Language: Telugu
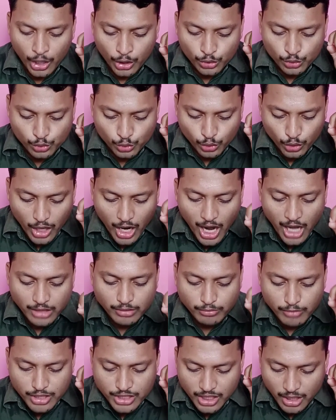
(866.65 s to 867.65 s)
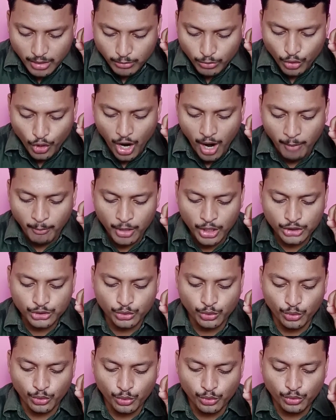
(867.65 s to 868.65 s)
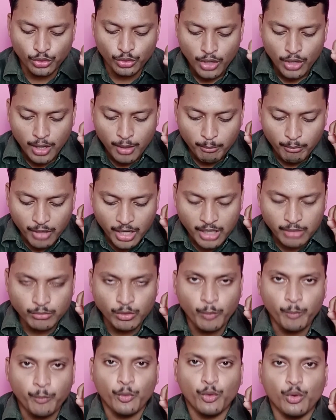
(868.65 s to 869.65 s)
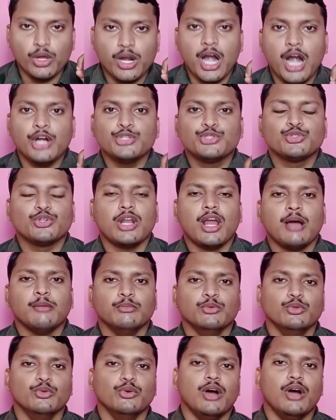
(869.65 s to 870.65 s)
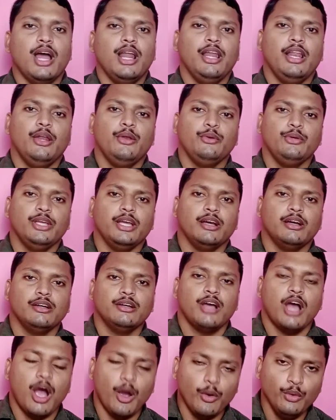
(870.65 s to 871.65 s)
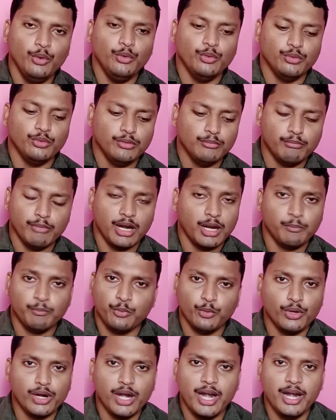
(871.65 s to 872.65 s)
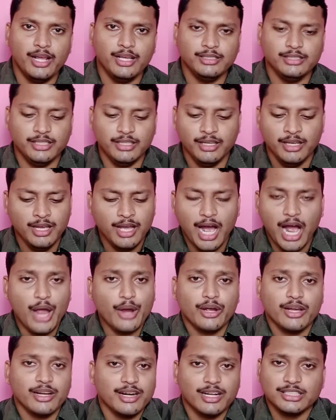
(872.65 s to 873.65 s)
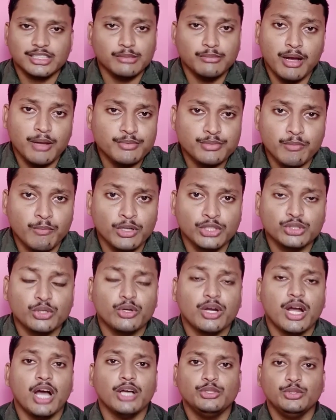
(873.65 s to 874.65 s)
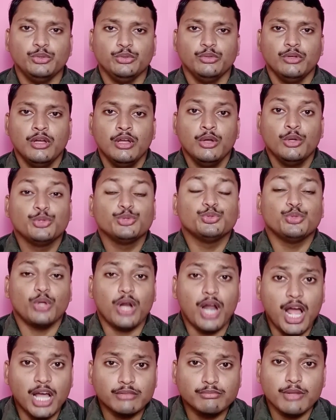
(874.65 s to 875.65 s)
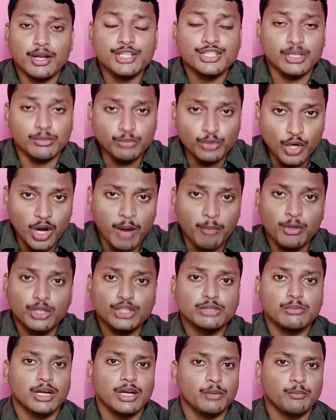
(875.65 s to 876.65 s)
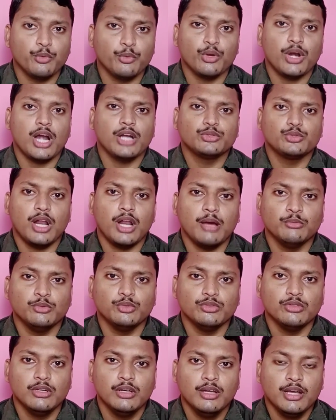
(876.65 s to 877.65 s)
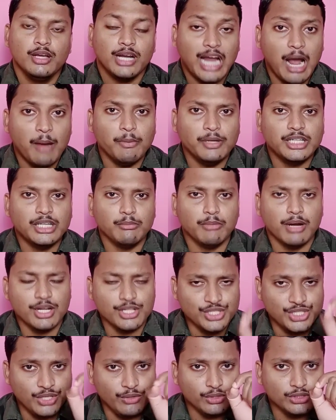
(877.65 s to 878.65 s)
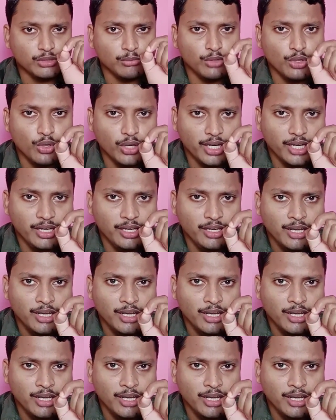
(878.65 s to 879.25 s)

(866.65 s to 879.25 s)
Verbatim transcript: దురాత్మ సమూహములతోనూ మనము పోరాడుచున్నాము హల్లెలుయ అవును మనం పోరాడేది ఆ యొక్క రక్తమాంసములతో కాదు దురాత్మల సమూహములతో మనం పోరాడుతున్నాము కాబట్టి మన జీవితంలోకి